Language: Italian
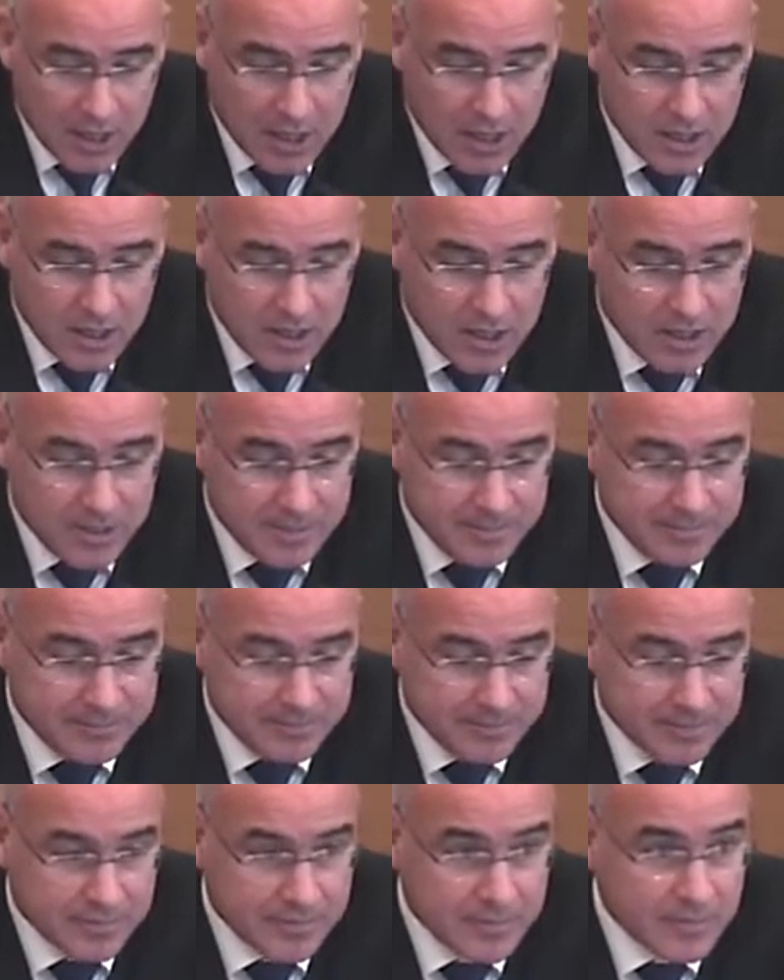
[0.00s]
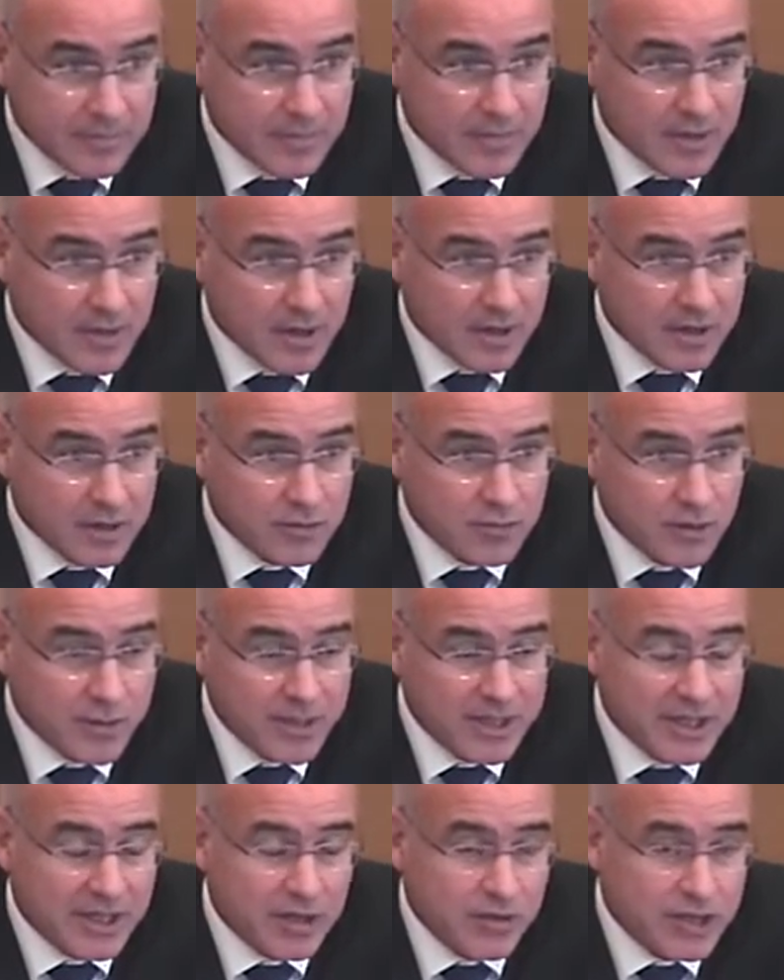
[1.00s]
Ehm,
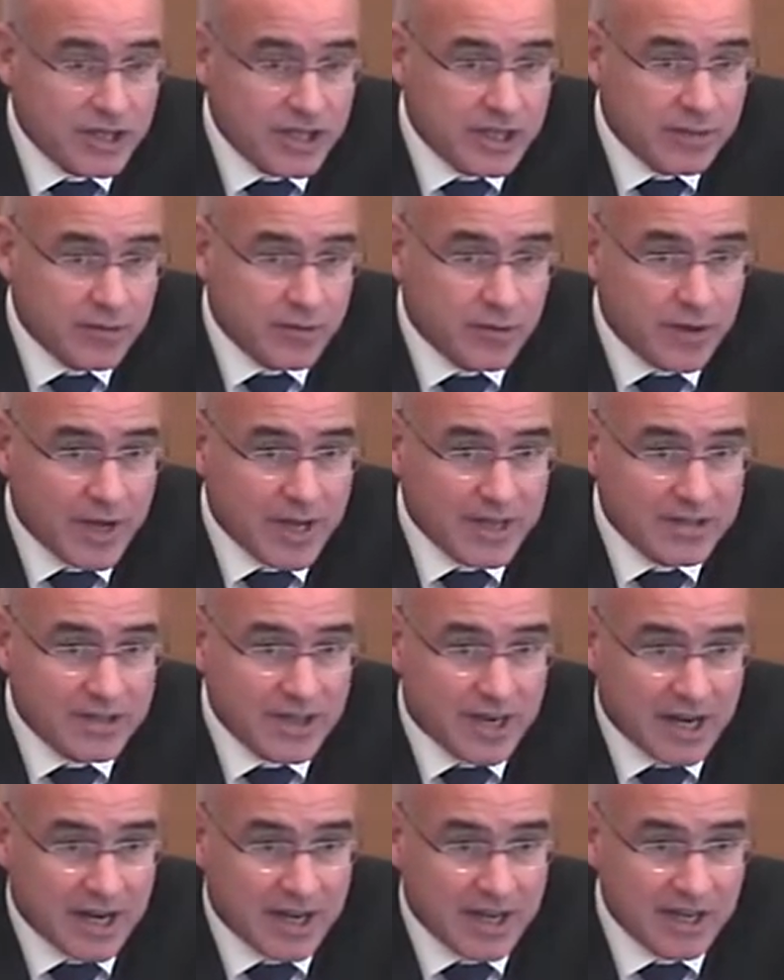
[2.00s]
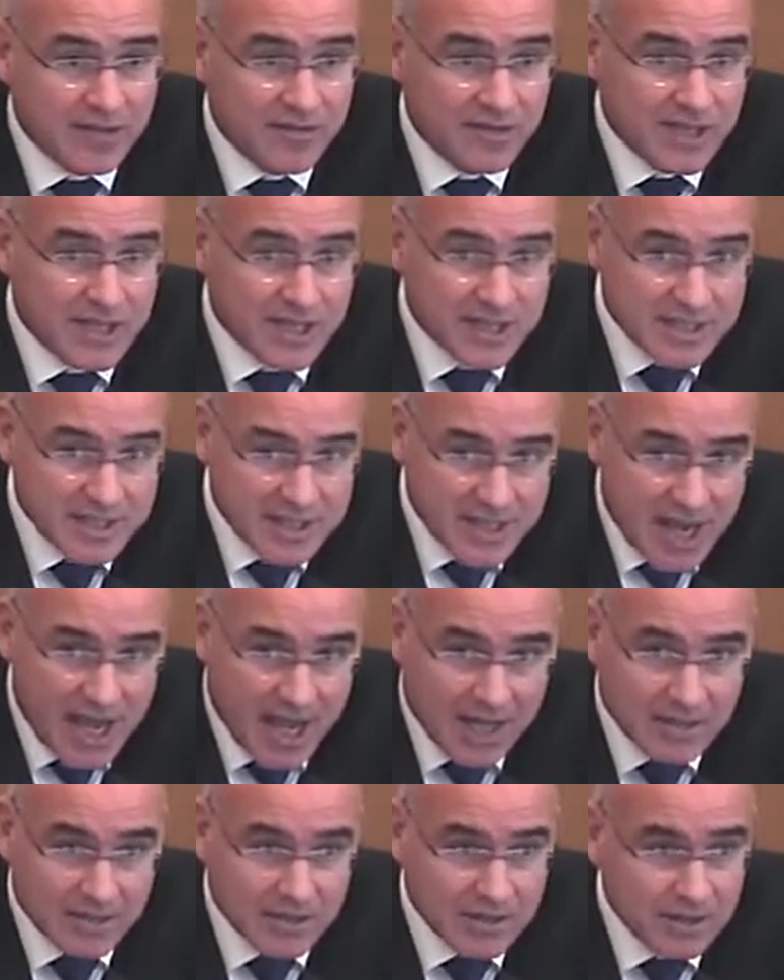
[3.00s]
naturalmente i rischi devono essere
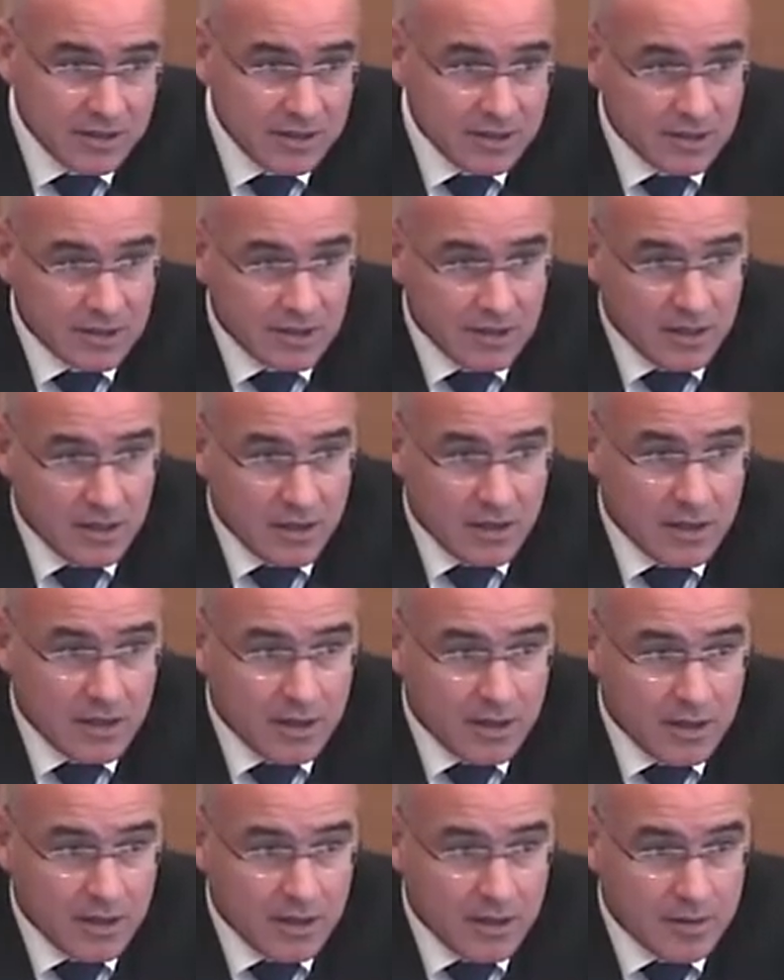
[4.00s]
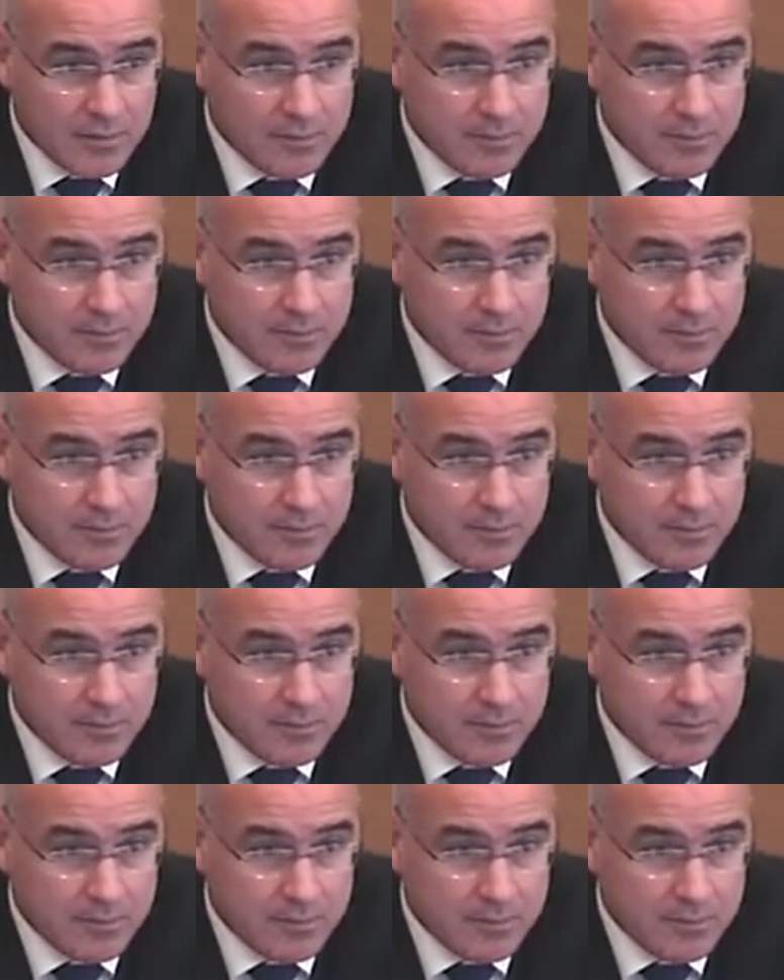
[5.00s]
evidenziati eh,